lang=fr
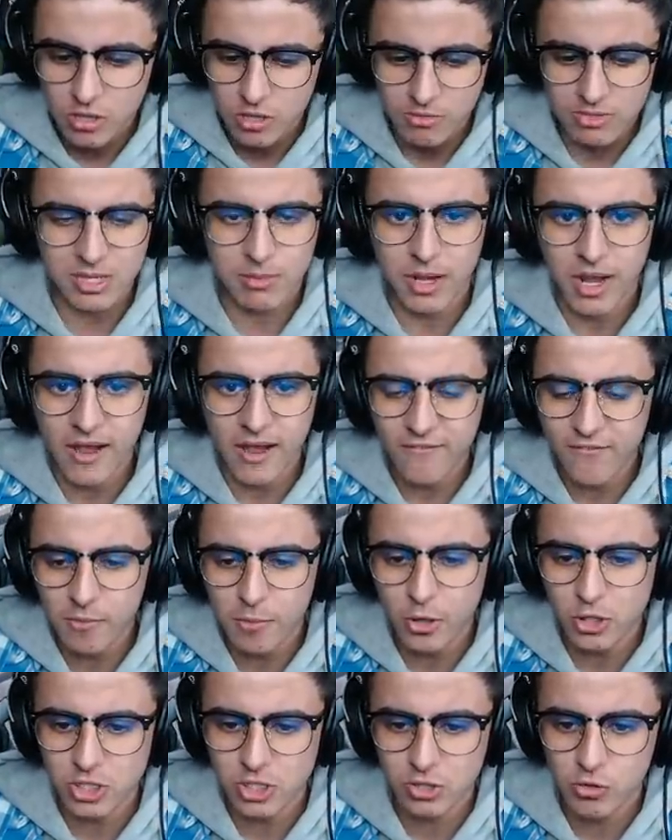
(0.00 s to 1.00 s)
Mais ça m'a grave fait
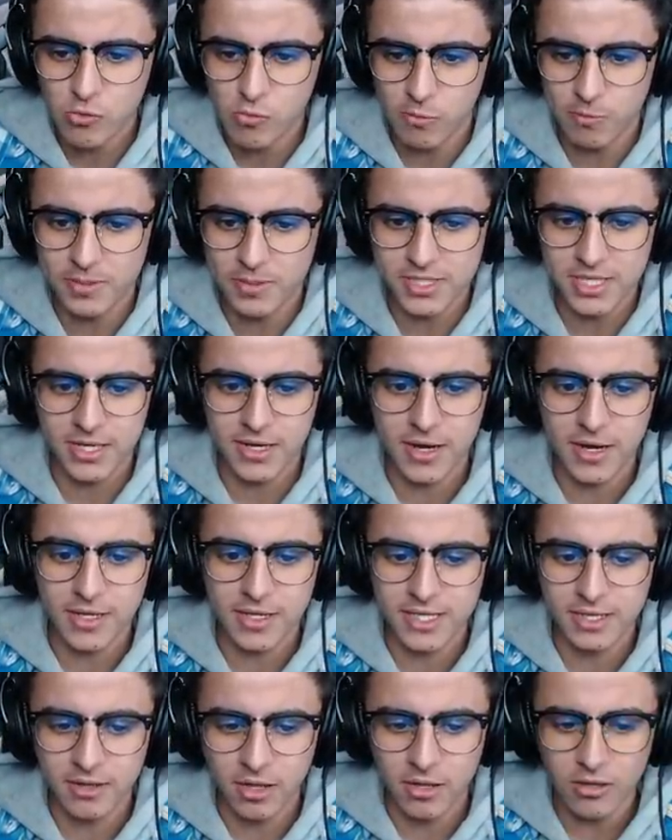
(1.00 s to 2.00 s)
peur, j'ai cru que mon PC il allait
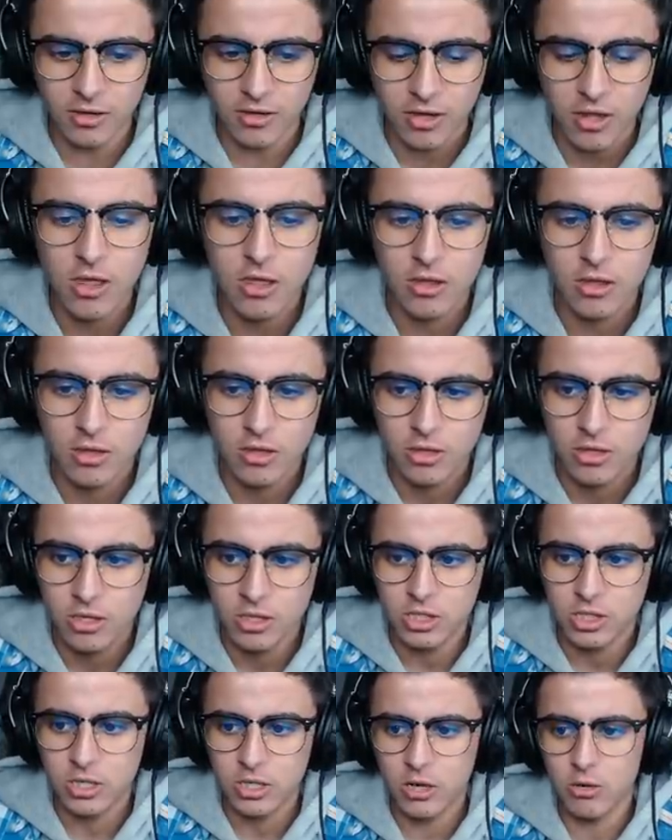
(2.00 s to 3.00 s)
s'éteindre.
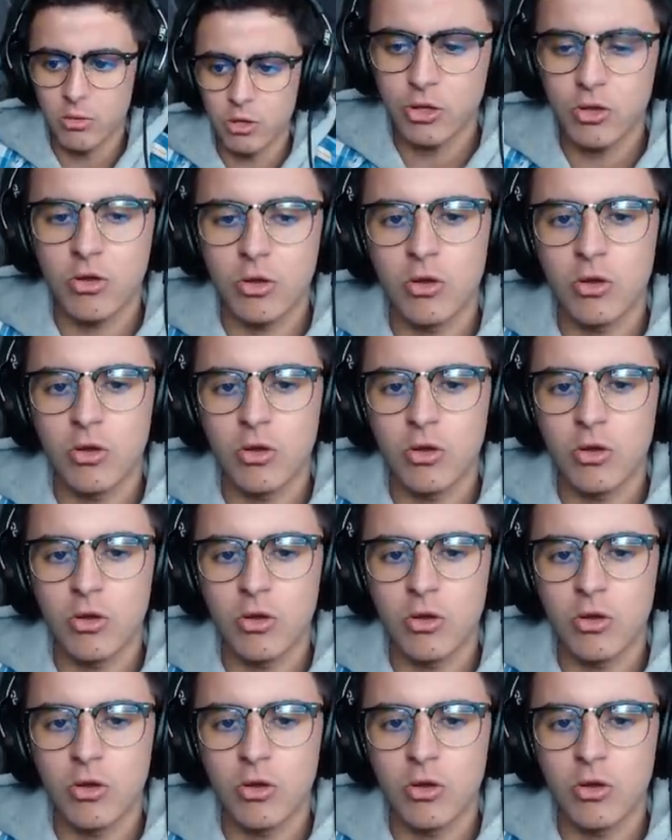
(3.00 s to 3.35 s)
J'étais là en mode,